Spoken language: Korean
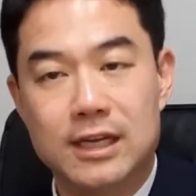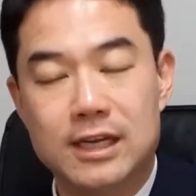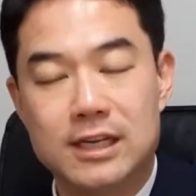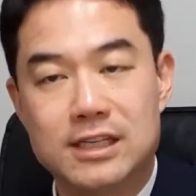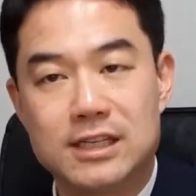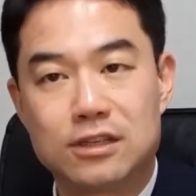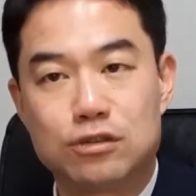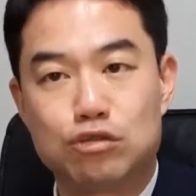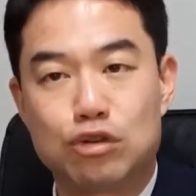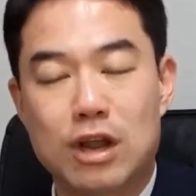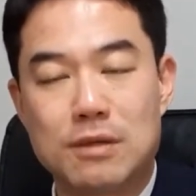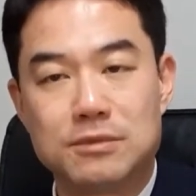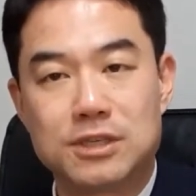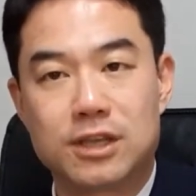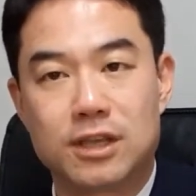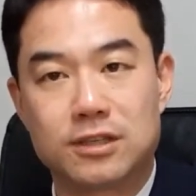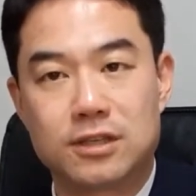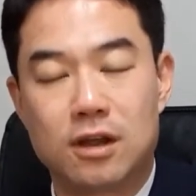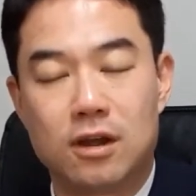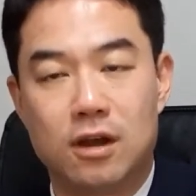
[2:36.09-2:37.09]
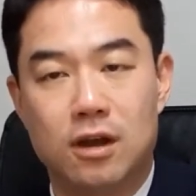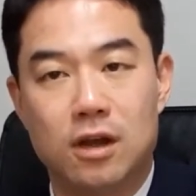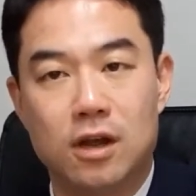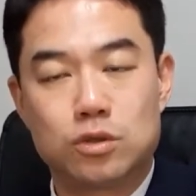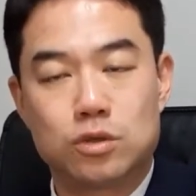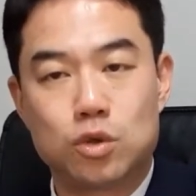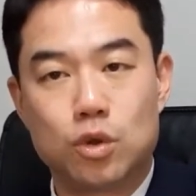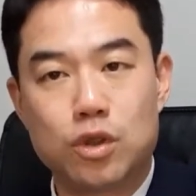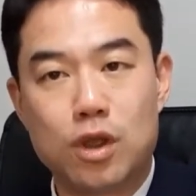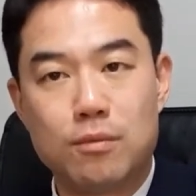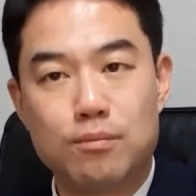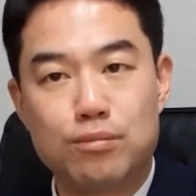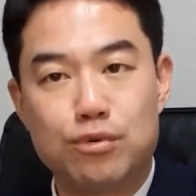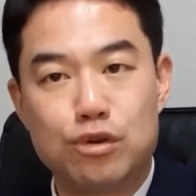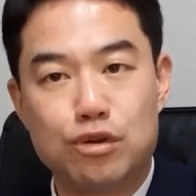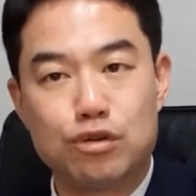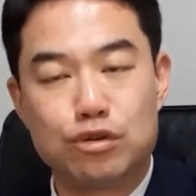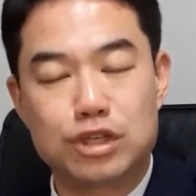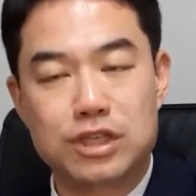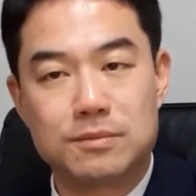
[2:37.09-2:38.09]
일시 수감시켜서 소년
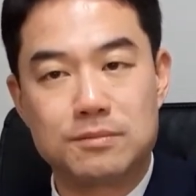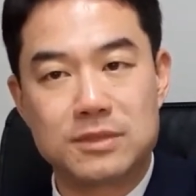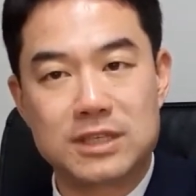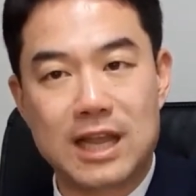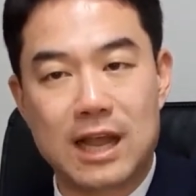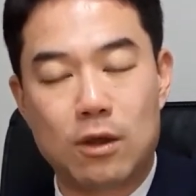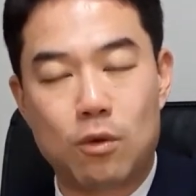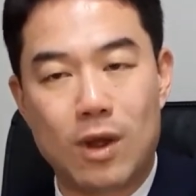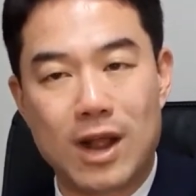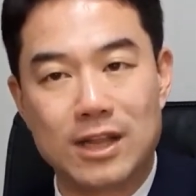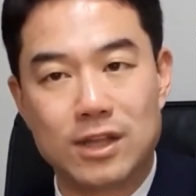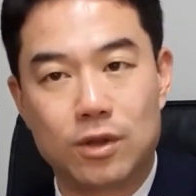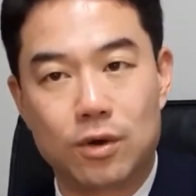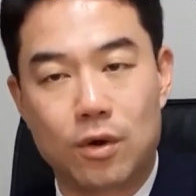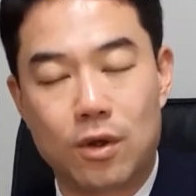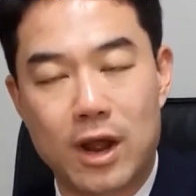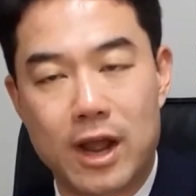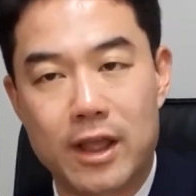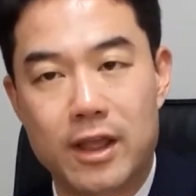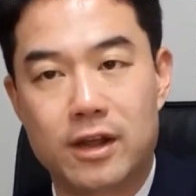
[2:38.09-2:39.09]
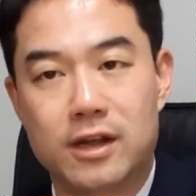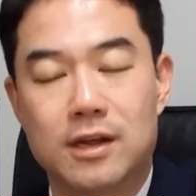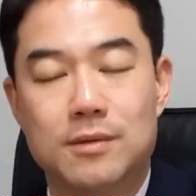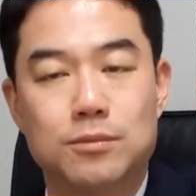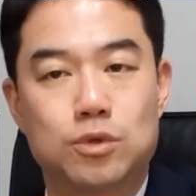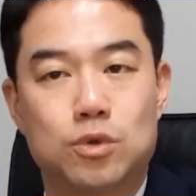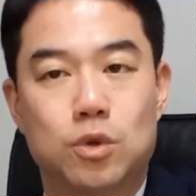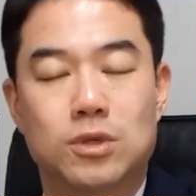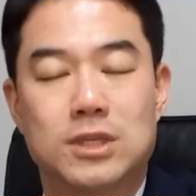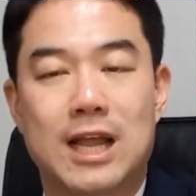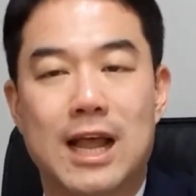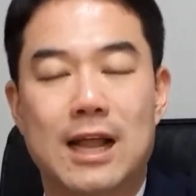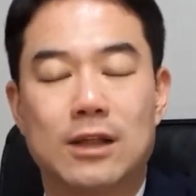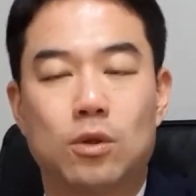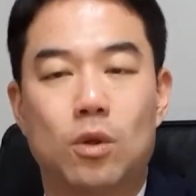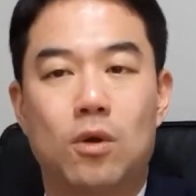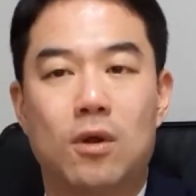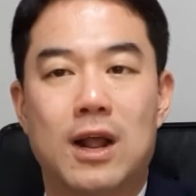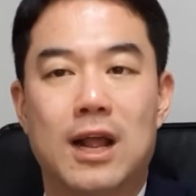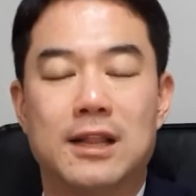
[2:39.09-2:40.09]
분류 심사관으로 하여금
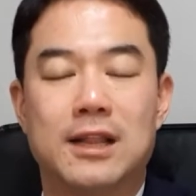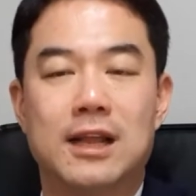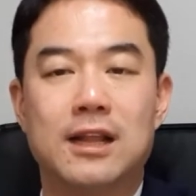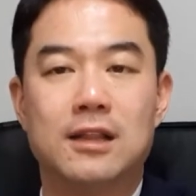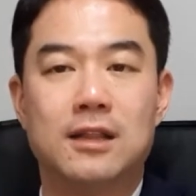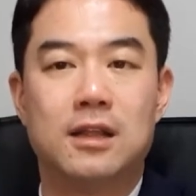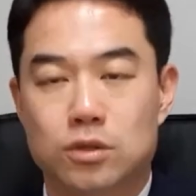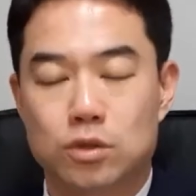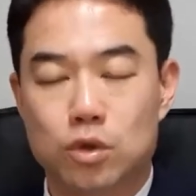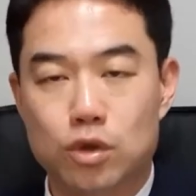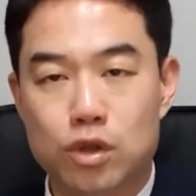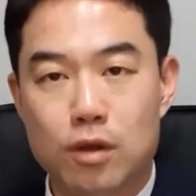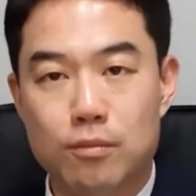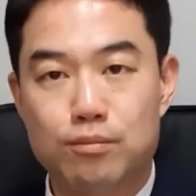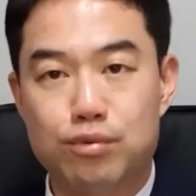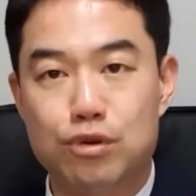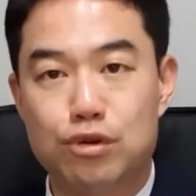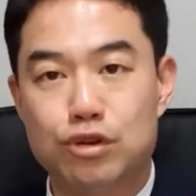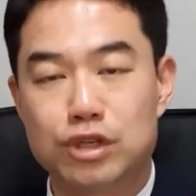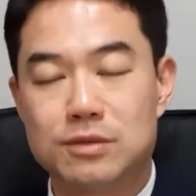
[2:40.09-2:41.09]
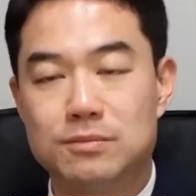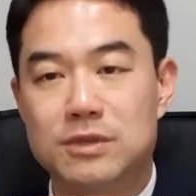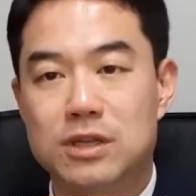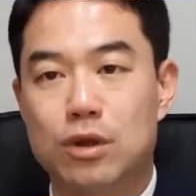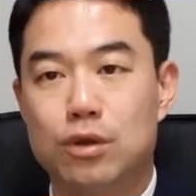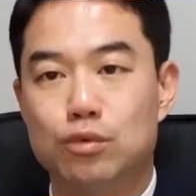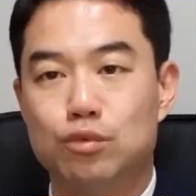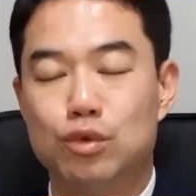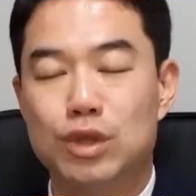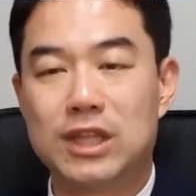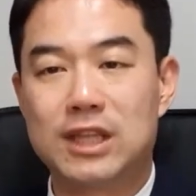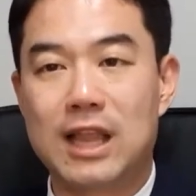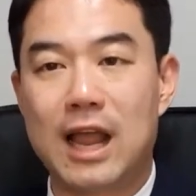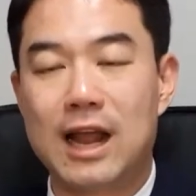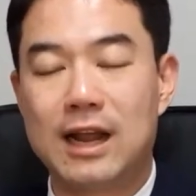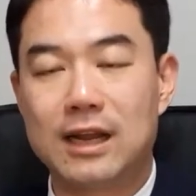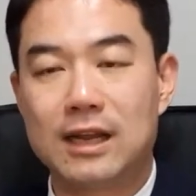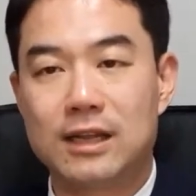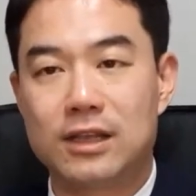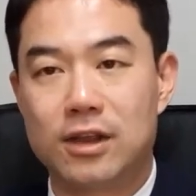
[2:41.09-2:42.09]
조사하도록 하는 소년 분류 심사원
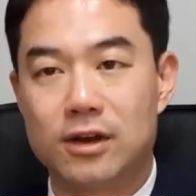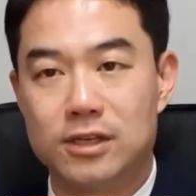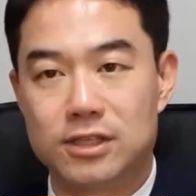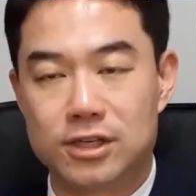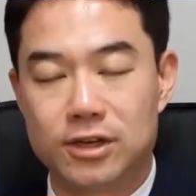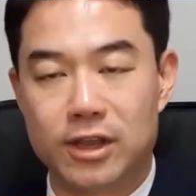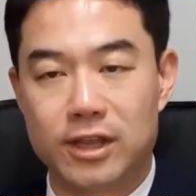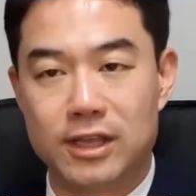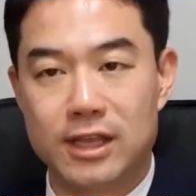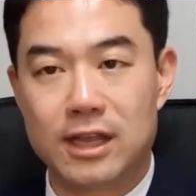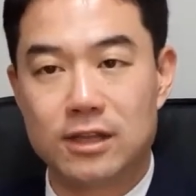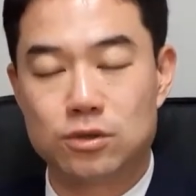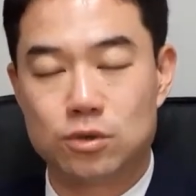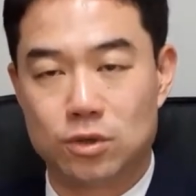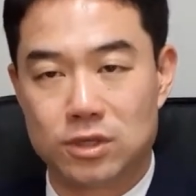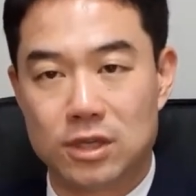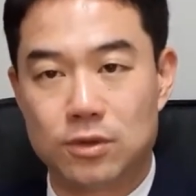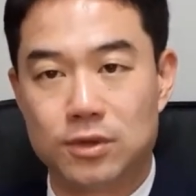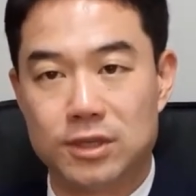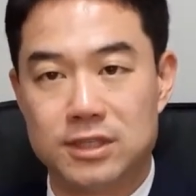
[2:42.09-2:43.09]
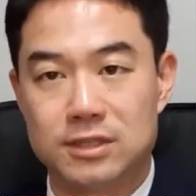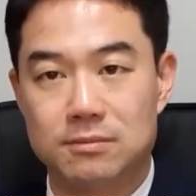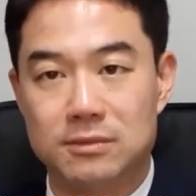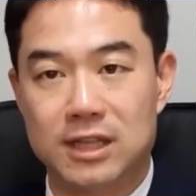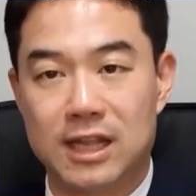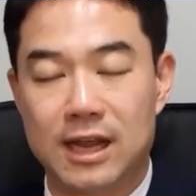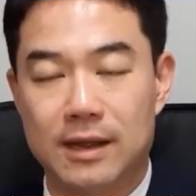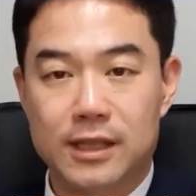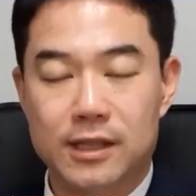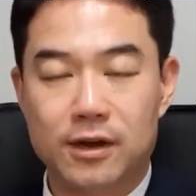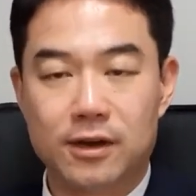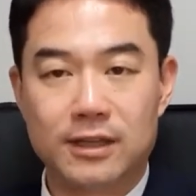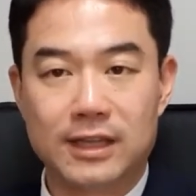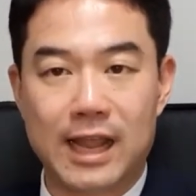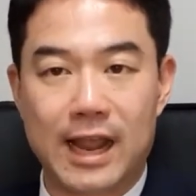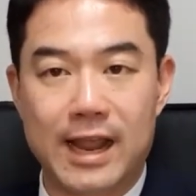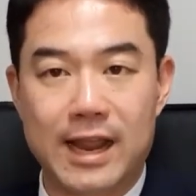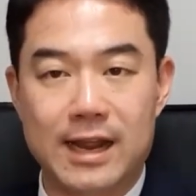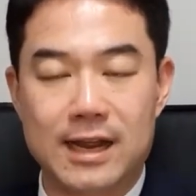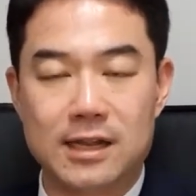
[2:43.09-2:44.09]
위탁 결정에 의한 조사도 있습니다. 이런
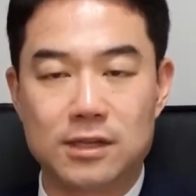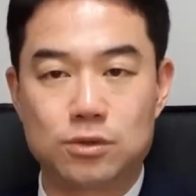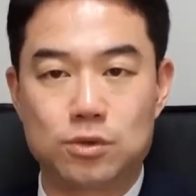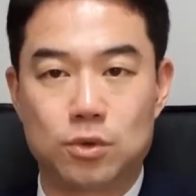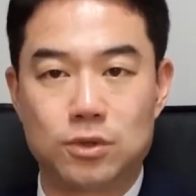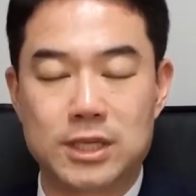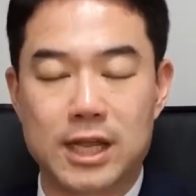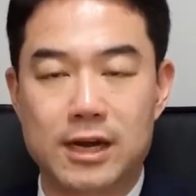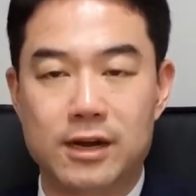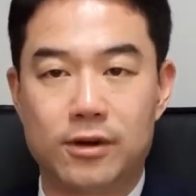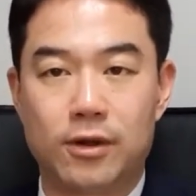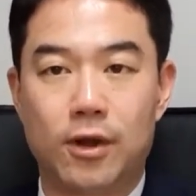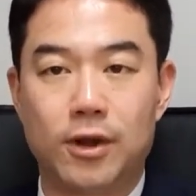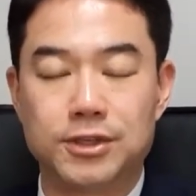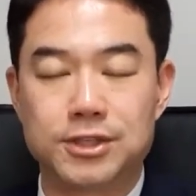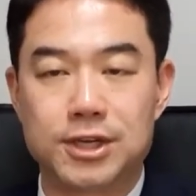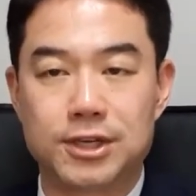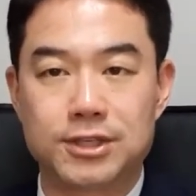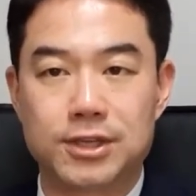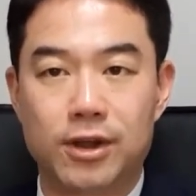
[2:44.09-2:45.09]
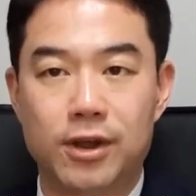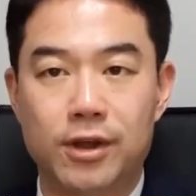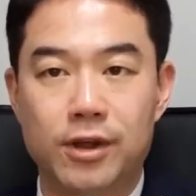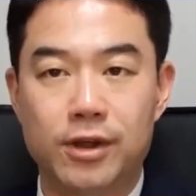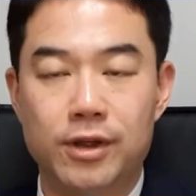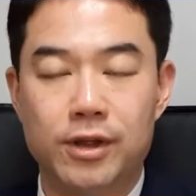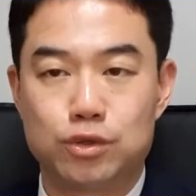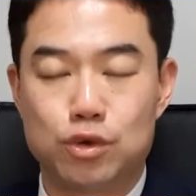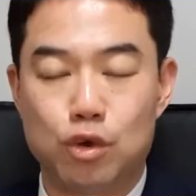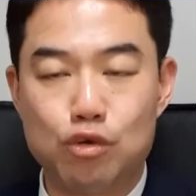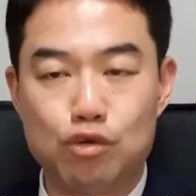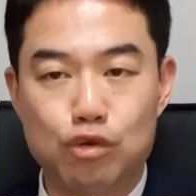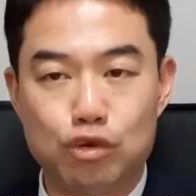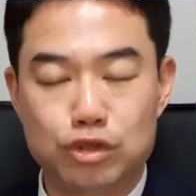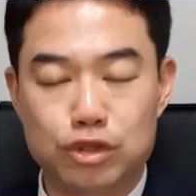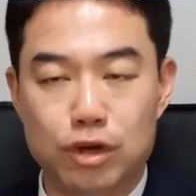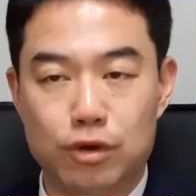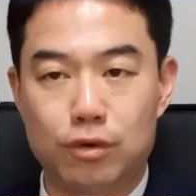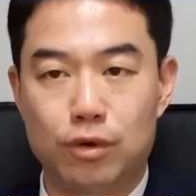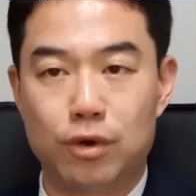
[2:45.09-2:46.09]
다양한 조사를 거쳐서
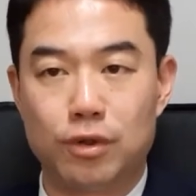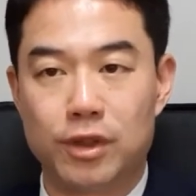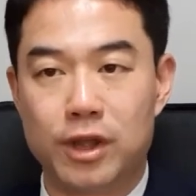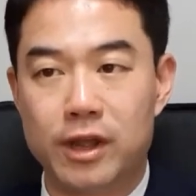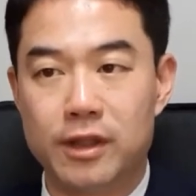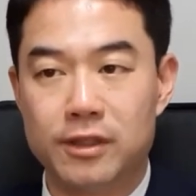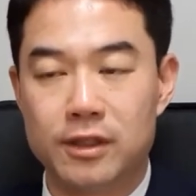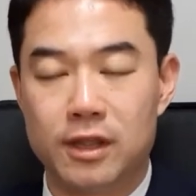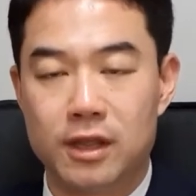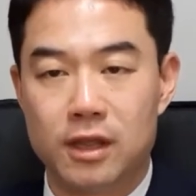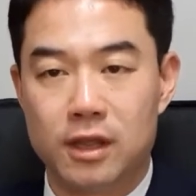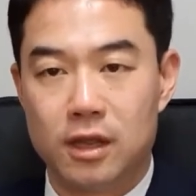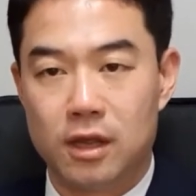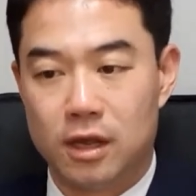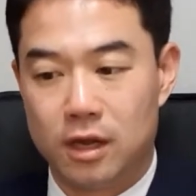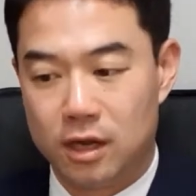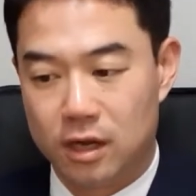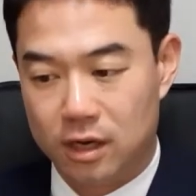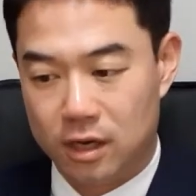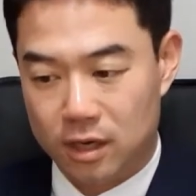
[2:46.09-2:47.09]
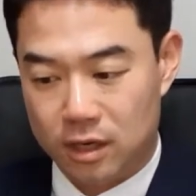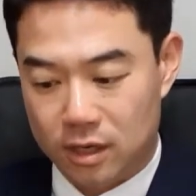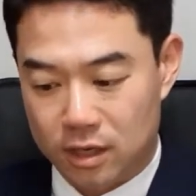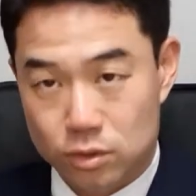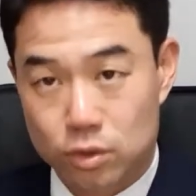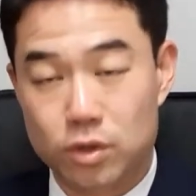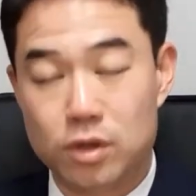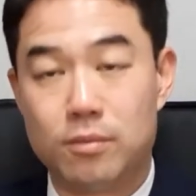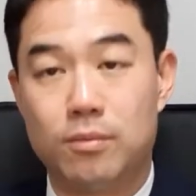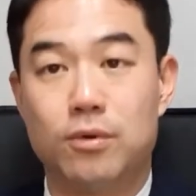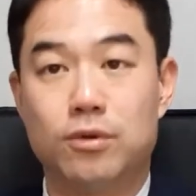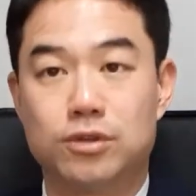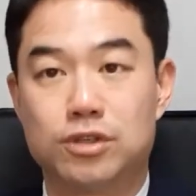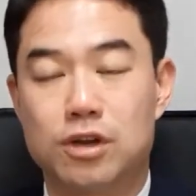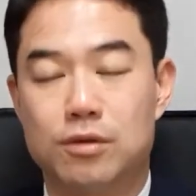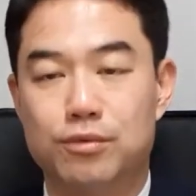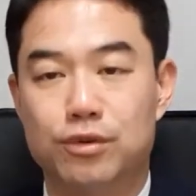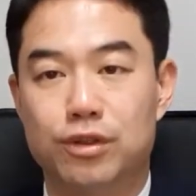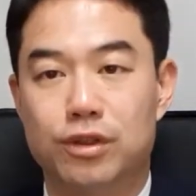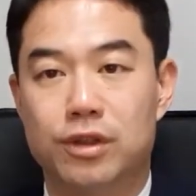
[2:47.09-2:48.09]
종국적으로는 어, 소년보호
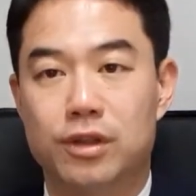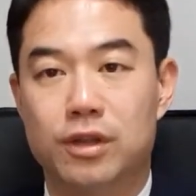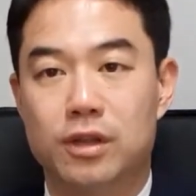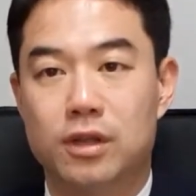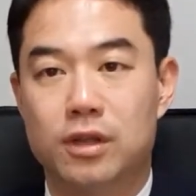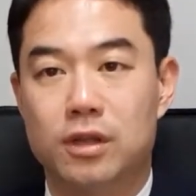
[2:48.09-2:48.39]
처분